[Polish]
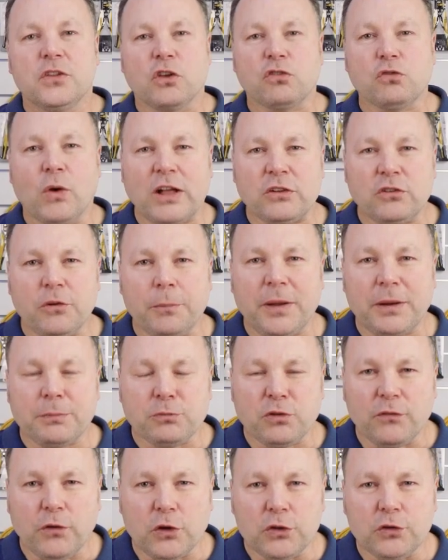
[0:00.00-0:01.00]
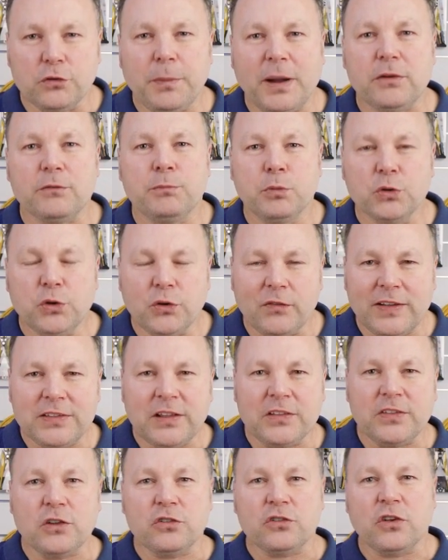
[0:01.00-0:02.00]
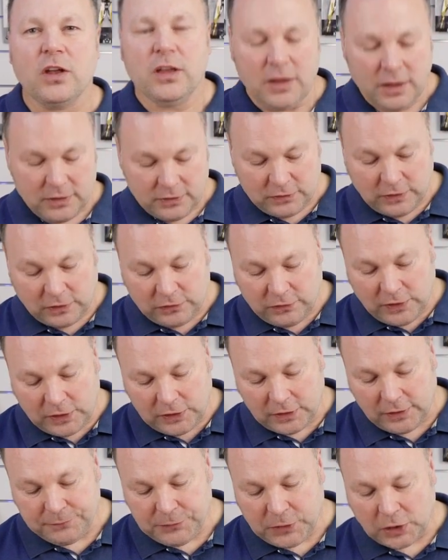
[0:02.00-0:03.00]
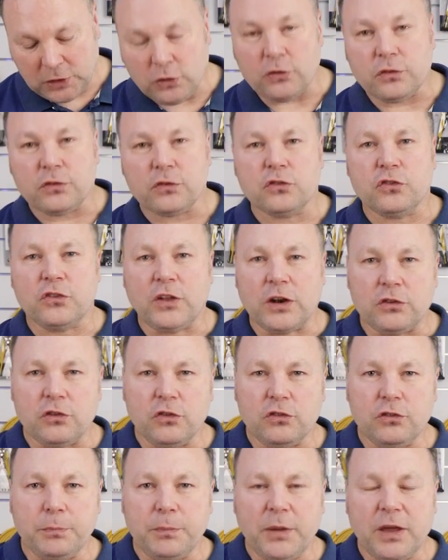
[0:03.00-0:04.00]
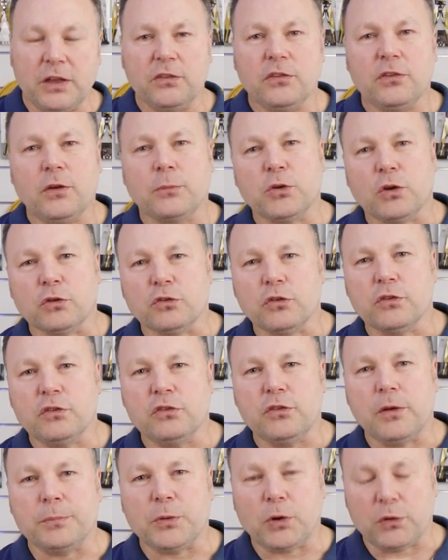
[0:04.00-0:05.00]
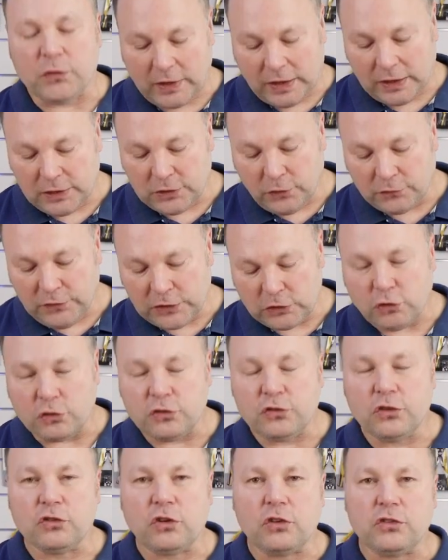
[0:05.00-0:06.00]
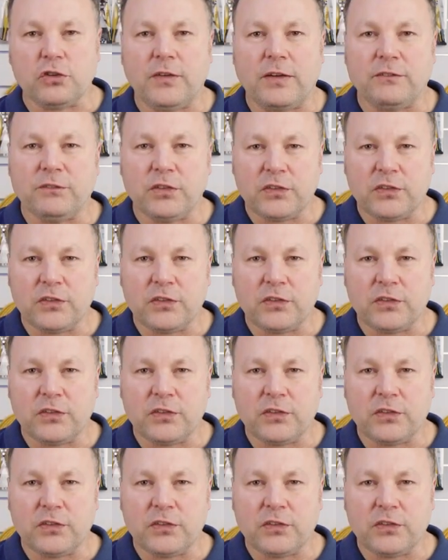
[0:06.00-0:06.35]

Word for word: Te szukacze par przewodów mają budowane też testery RJ45, są to oczywiście oczywiście proste, ale do większości rzeczy Wam